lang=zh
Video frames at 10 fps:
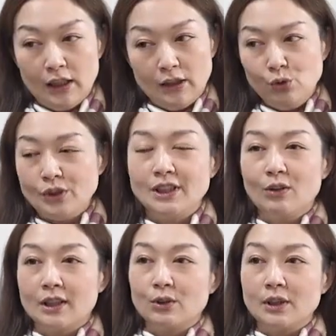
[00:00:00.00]
很女性
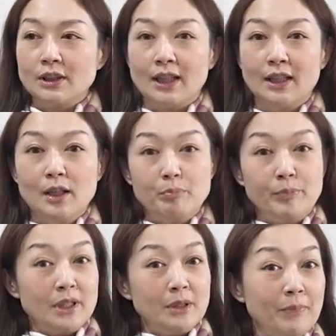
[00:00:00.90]
化的对
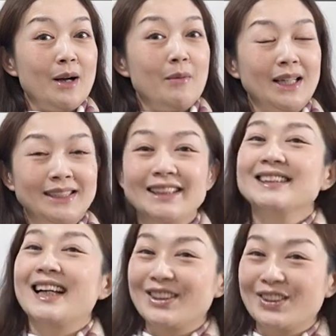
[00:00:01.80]
象，ber 棒嘛，正
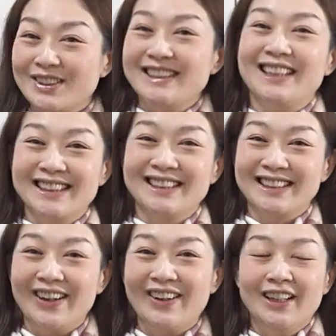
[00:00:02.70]
常都是这样子
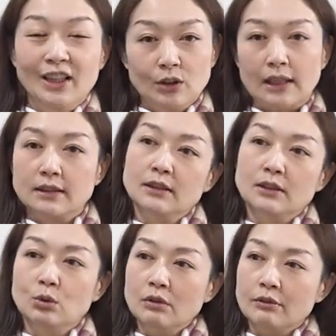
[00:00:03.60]
的哈。但是
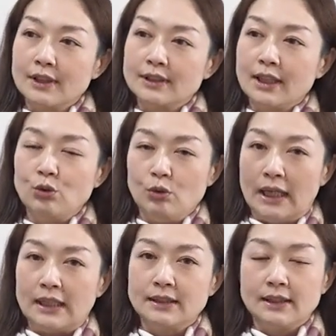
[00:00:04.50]
如果放在女
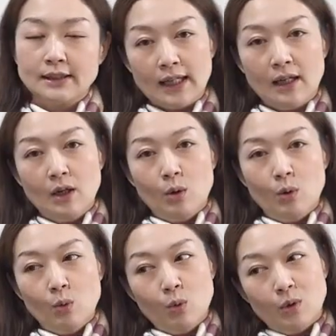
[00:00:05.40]
孩子身上。
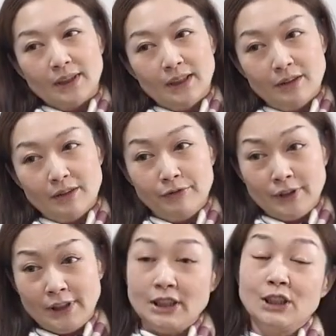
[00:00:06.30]
我的
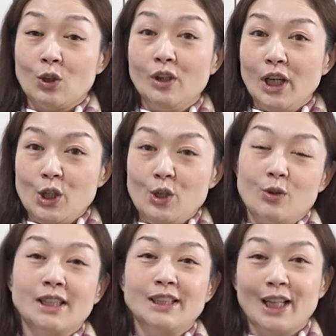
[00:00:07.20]
夫妻宫
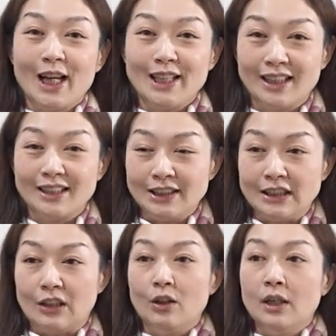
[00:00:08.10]
有颗太阳
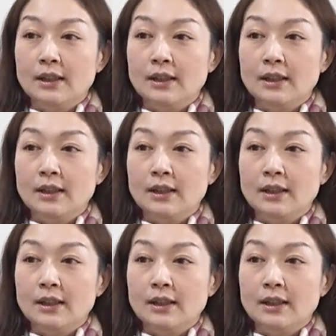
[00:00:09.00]
星哦，